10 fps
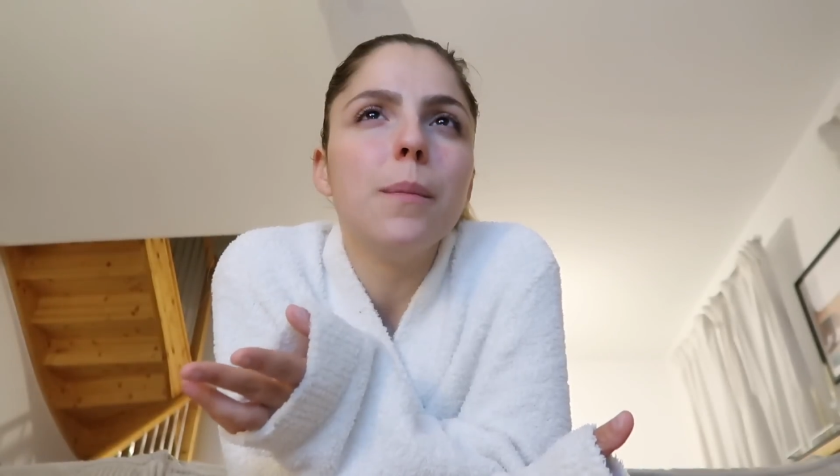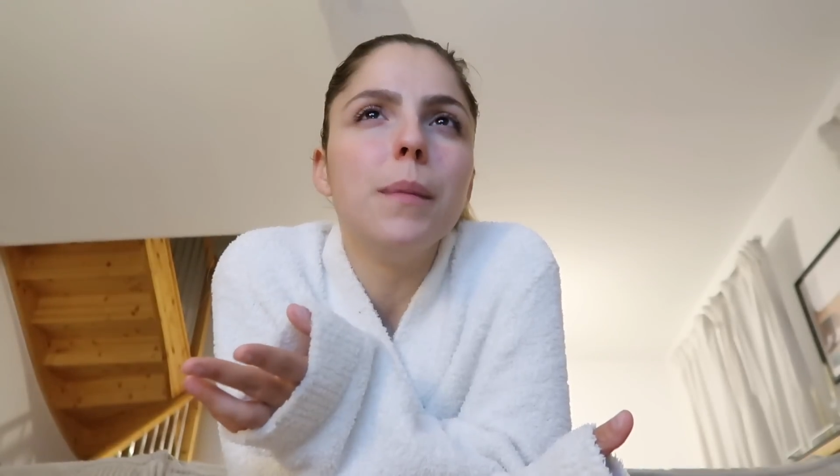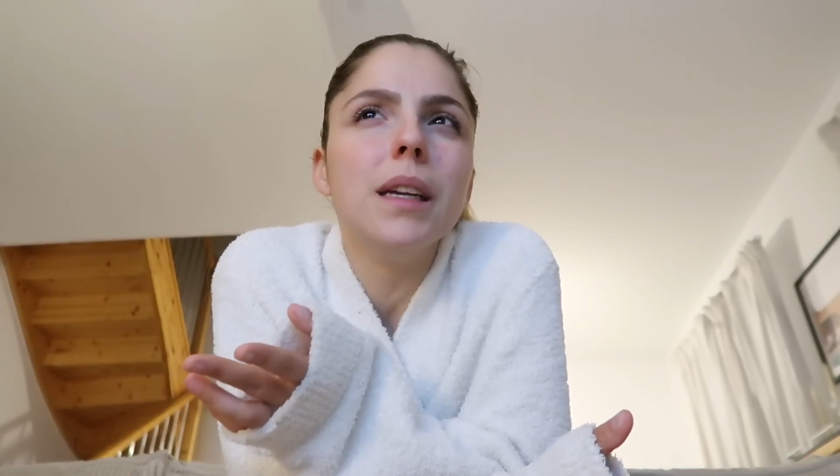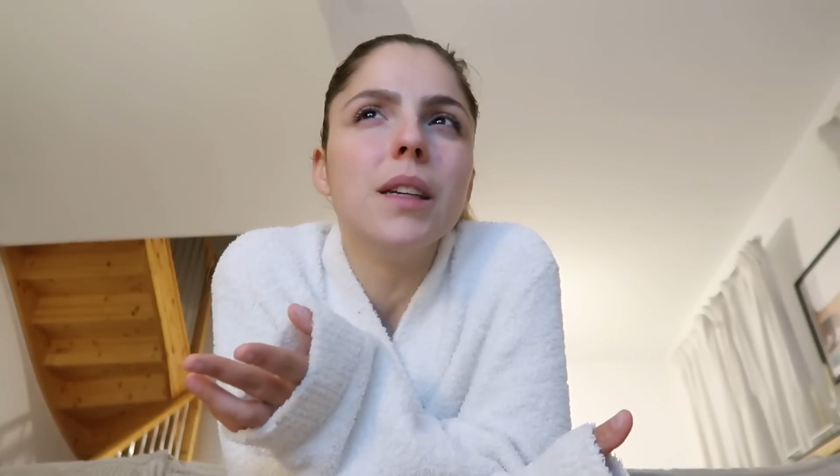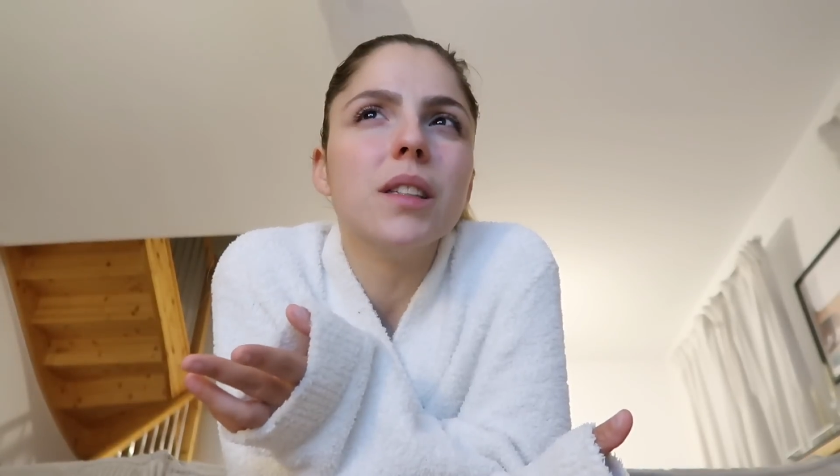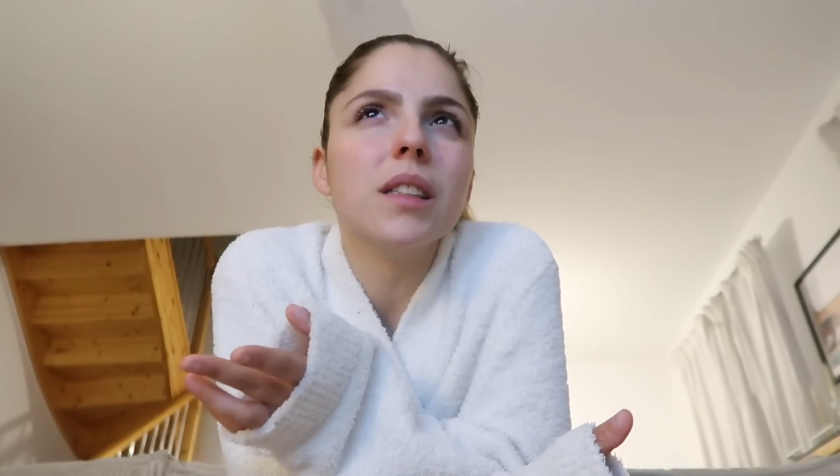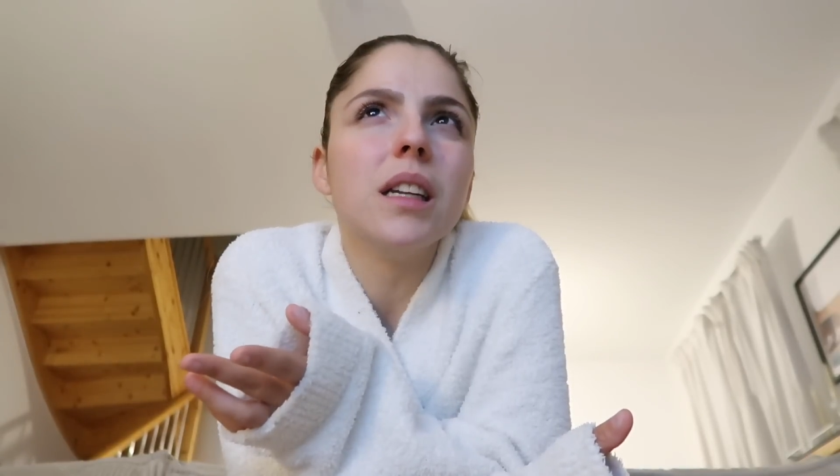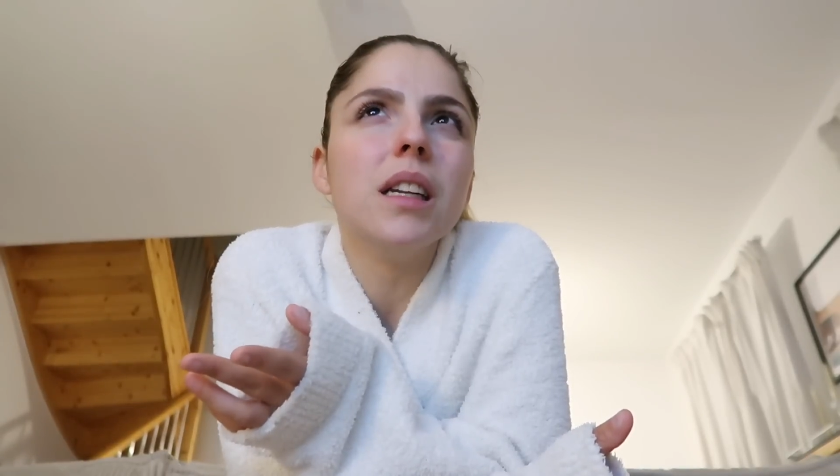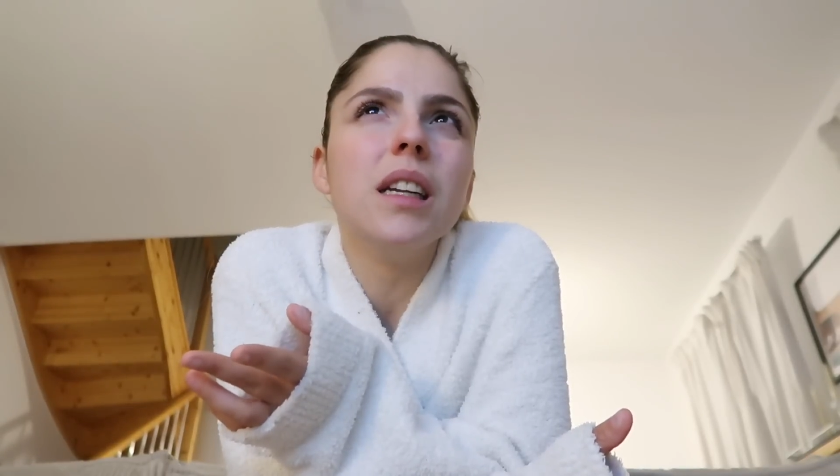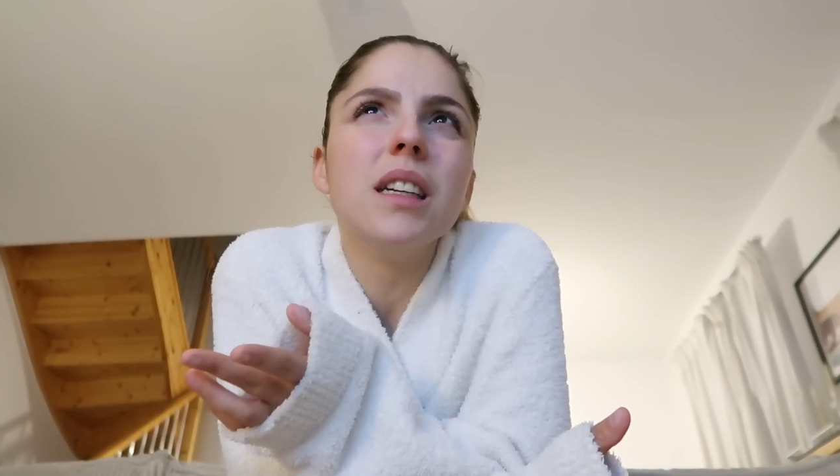Mais
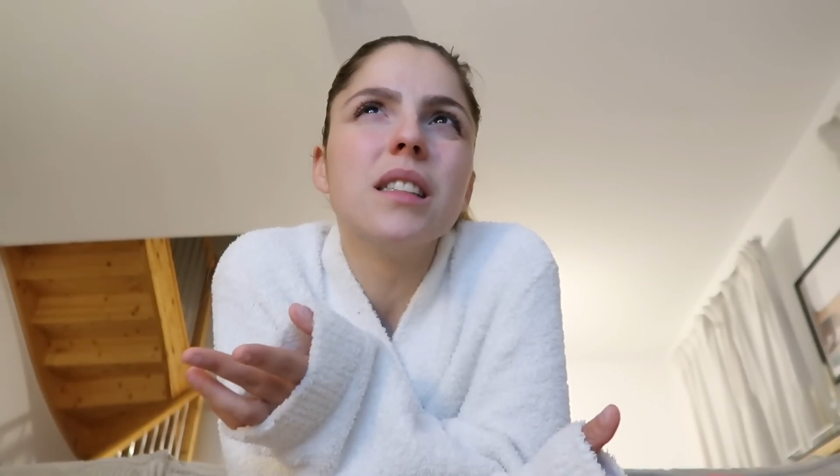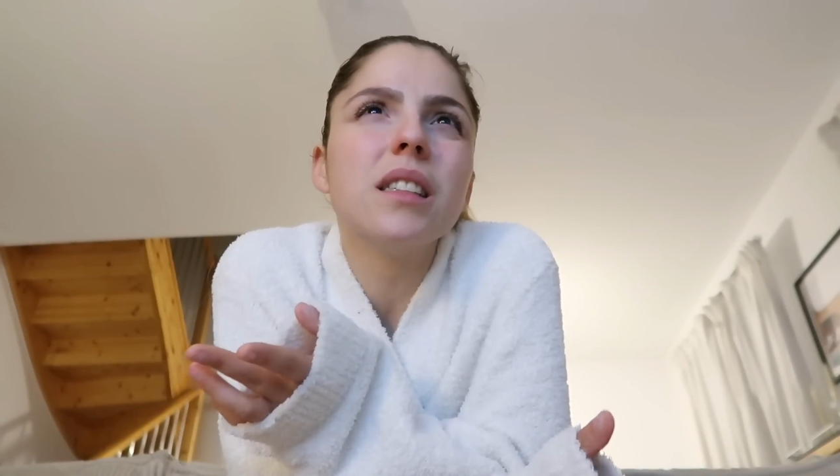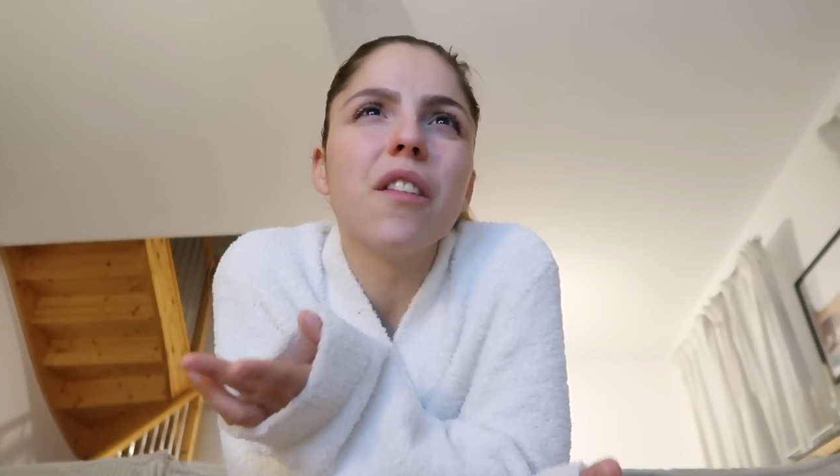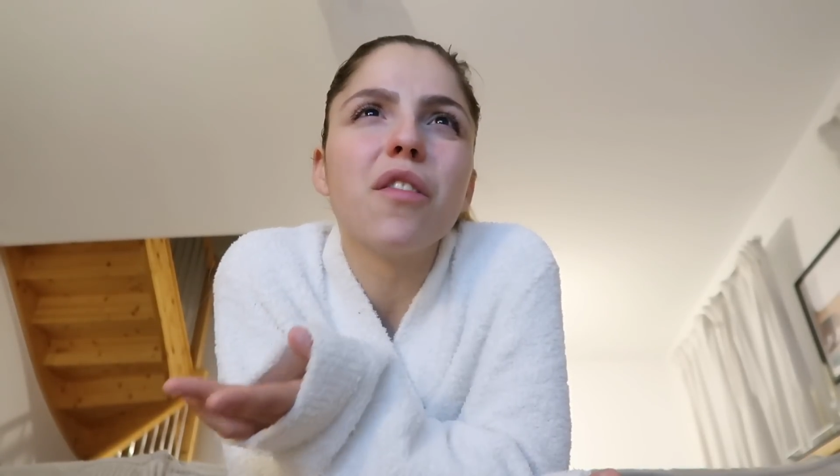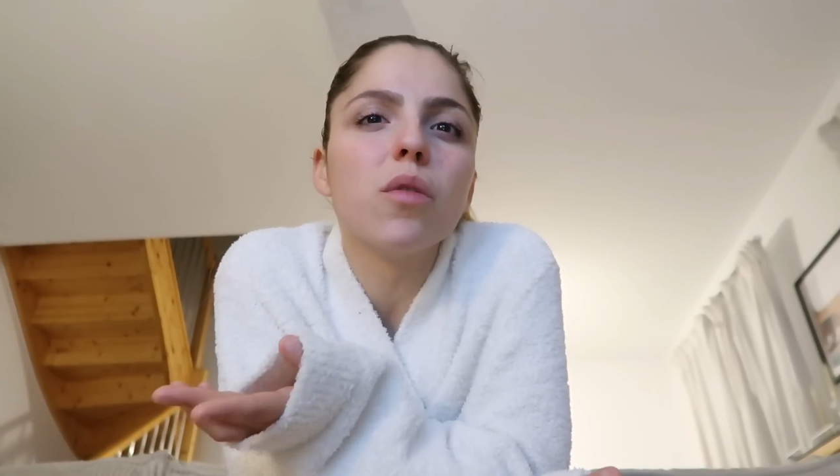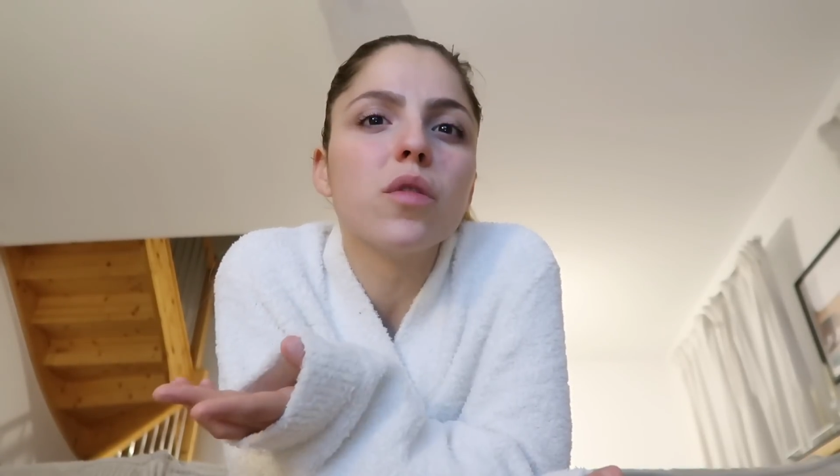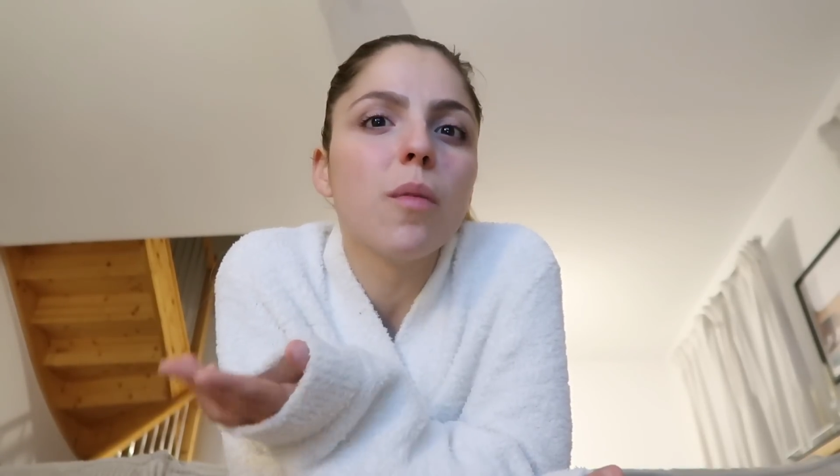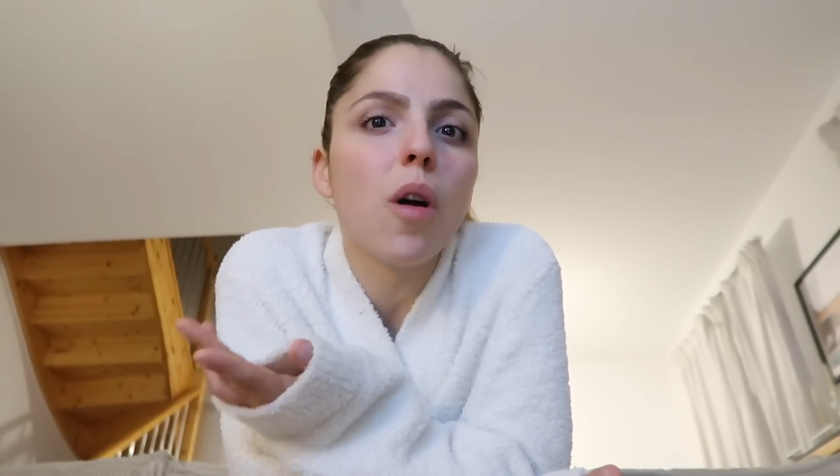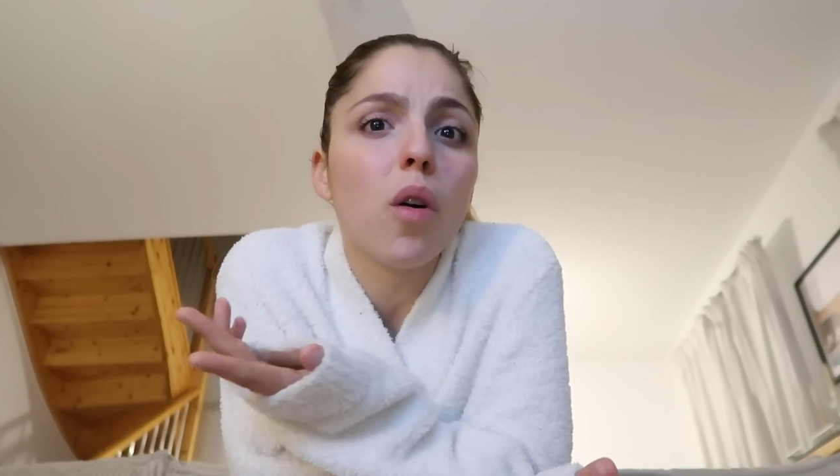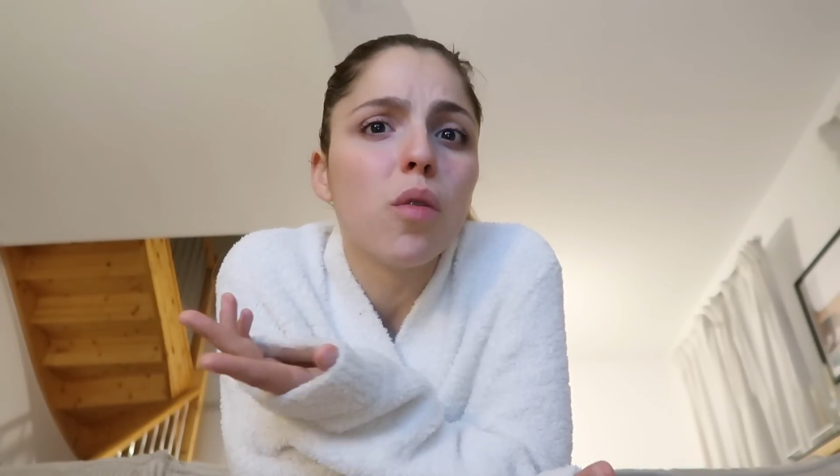les
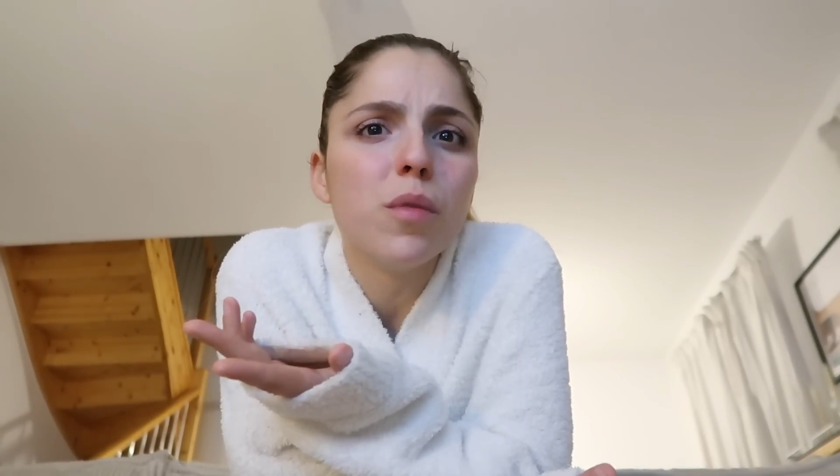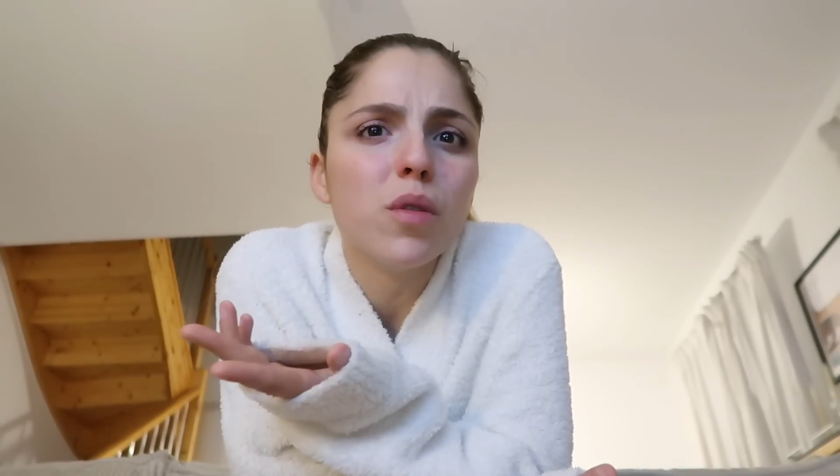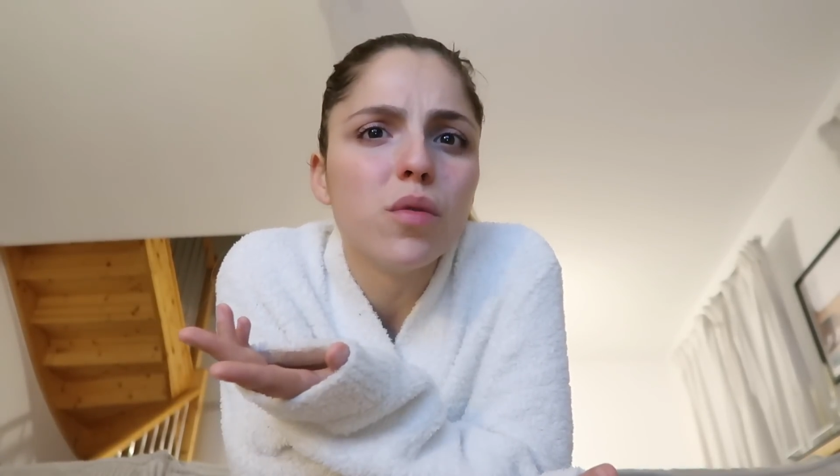affrontements au mieux